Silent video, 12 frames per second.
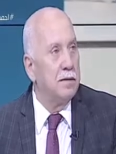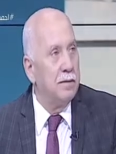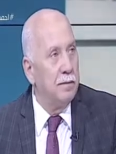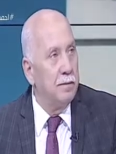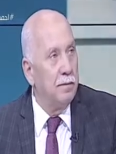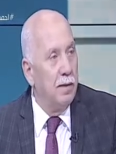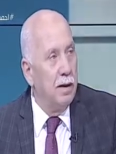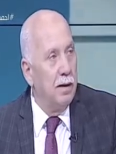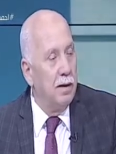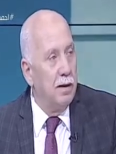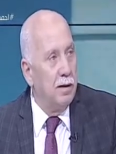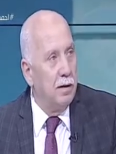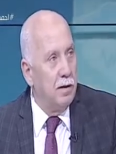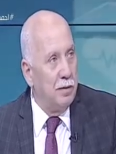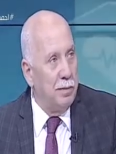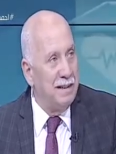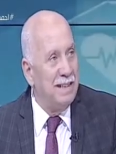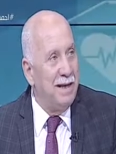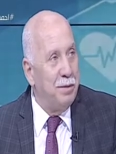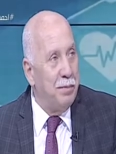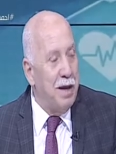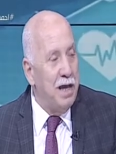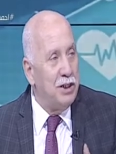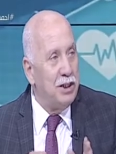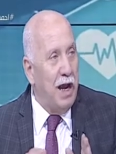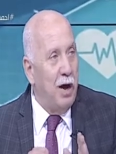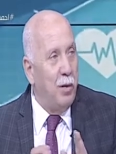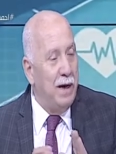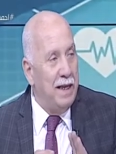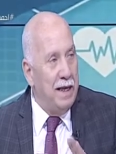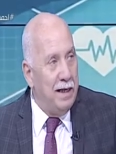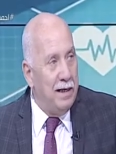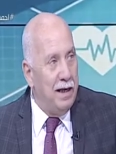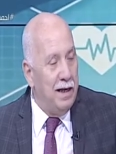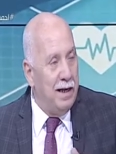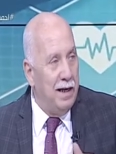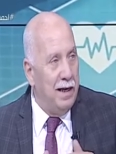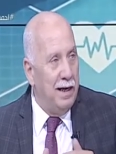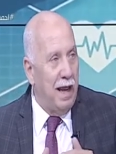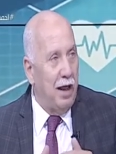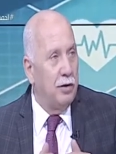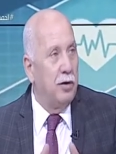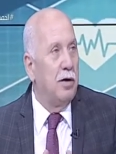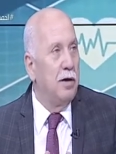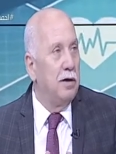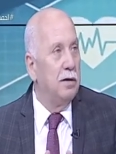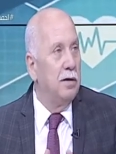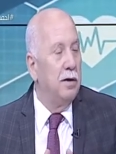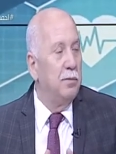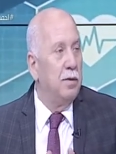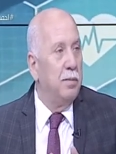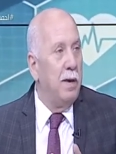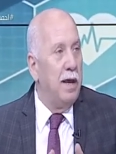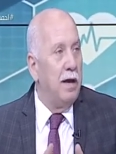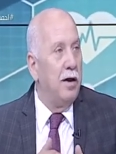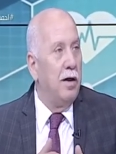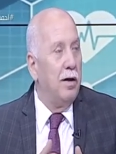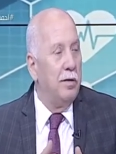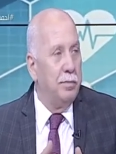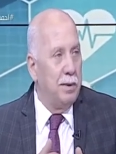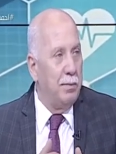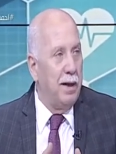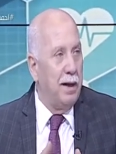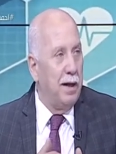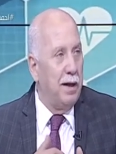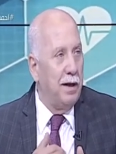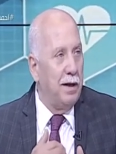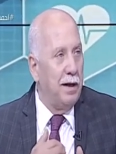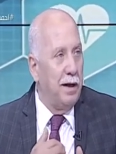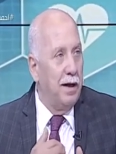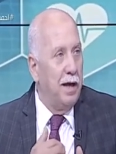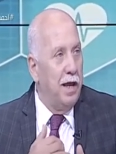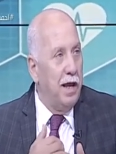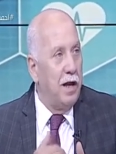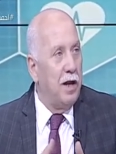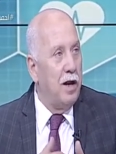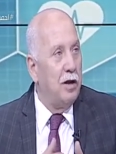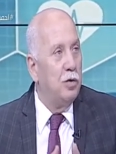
تمام بس هي ما بتبقاش حوالين الاعضاء بتبقى هجره بتبقى هجره